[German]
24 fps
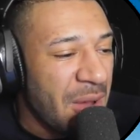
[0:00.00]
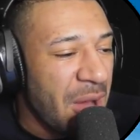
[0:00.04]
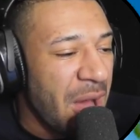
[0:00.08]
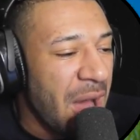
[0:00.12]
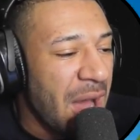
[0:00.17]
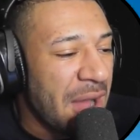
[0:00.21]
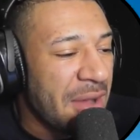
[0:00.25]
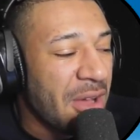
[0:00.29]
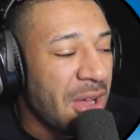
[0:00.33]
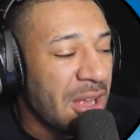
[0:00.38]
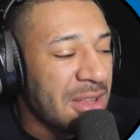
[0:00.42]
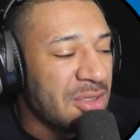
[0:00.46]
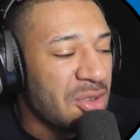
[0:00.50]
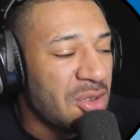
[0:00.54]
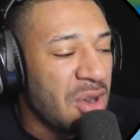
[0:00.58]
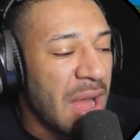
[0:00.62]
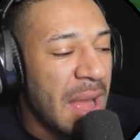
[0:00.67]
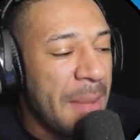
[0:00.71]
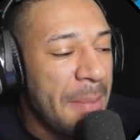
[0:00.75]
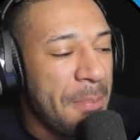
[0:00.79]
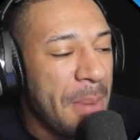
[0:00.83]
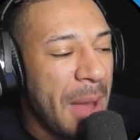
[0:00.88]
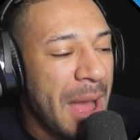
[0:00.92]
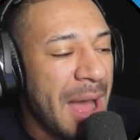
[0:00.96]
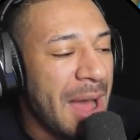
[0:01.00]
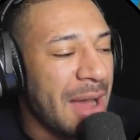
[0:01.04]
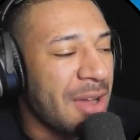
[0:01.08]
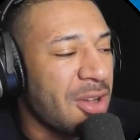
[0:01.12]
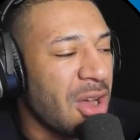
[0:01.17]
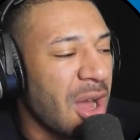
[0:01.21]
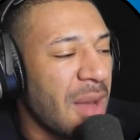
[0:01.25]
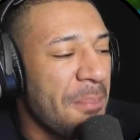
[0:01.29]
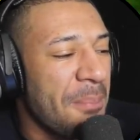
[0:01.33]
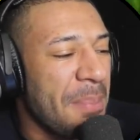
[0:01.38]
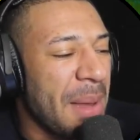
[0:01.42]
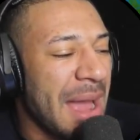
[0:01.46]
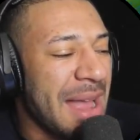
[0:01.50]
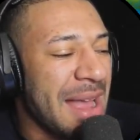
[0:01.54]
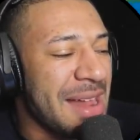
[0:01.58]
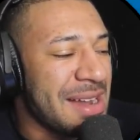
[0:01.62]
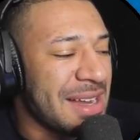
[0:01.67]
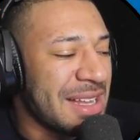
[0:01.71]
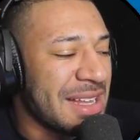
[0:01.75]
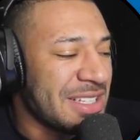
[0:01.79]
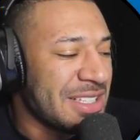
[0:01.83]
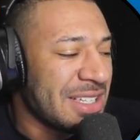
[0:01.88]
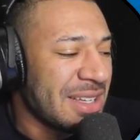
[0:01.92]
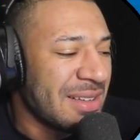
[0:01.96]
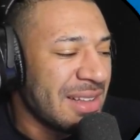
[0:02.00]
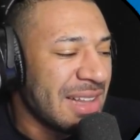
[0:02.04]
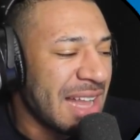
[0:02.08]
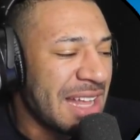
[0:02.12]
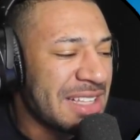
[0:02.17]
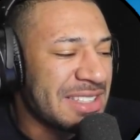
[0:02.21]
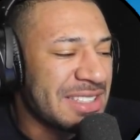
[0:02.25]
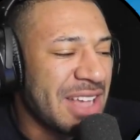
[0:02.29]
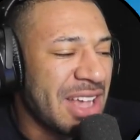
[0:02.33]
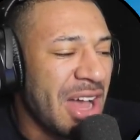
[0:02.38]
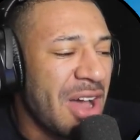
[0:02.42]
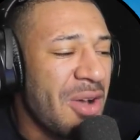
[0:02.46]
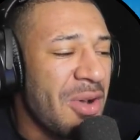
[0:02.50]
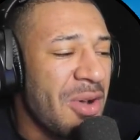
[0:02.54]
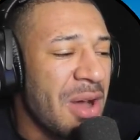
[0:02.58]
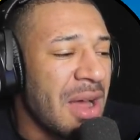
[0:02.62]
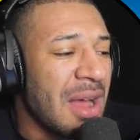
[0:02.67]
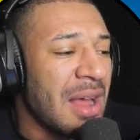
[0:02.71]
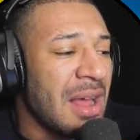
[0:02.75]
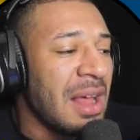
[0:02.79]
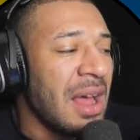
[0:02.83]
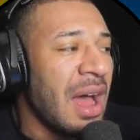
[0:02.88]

Oh Gott, nur noch ein paar. Komm, beeil dich. Let's go.